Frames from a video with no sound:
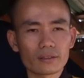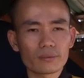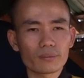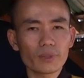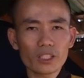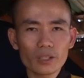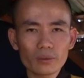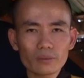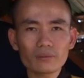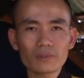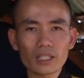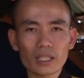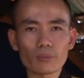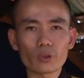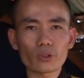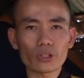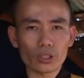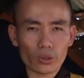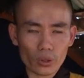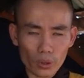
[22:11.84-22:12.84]
mới đúng là
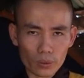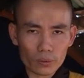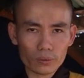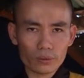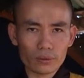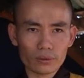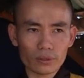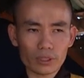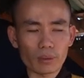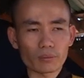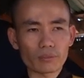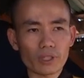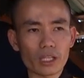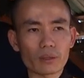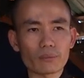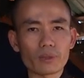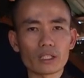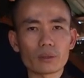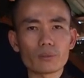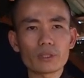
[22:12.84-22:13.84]
một người tốt cái đồng
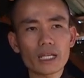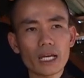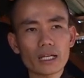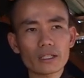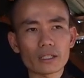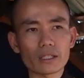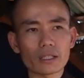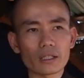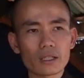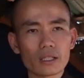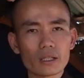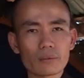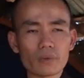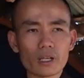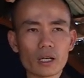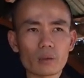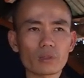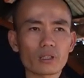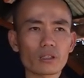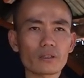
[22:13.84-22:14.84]
tiền mình nó mới giá trị mà
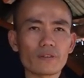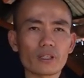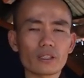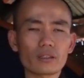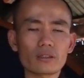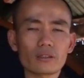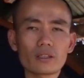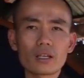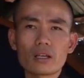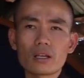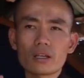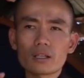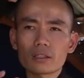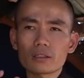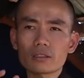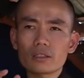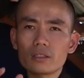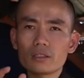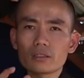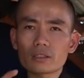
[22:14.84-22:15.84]
không thì cái việc
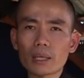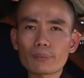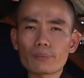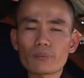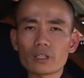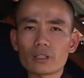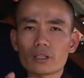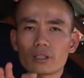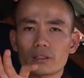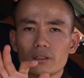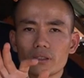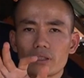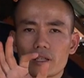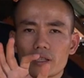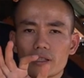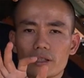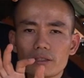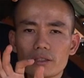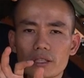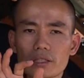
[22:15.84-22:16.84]
cái lương tâm mình nó
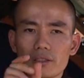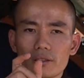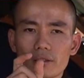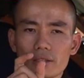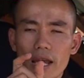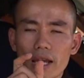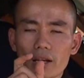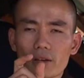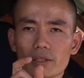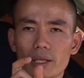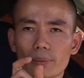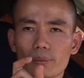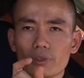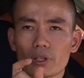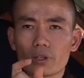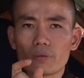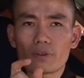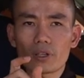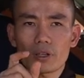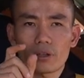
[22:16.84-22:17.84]
nó chỉ xứng đáng có 5
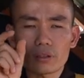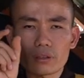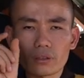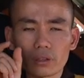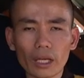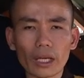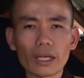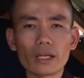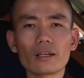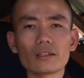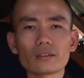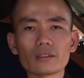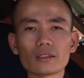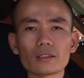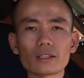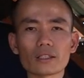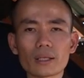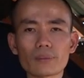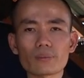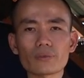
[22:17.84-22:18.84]
triệu mà nó còn tệ hơn nữa
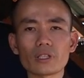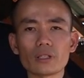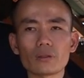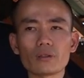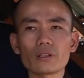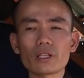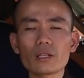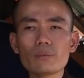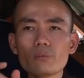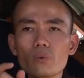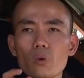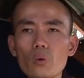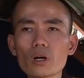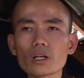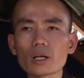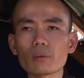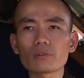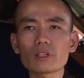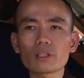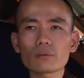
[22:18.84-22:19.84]
là 5 triệu đó đi mua
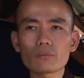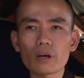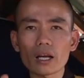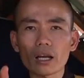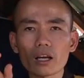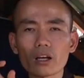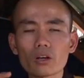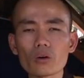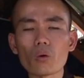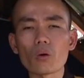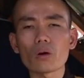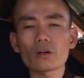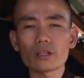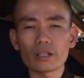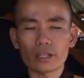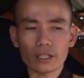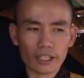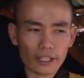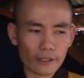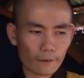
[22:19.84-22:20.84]
công đức bằng cái khổ của
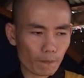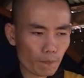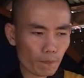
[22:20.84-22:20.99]
người khác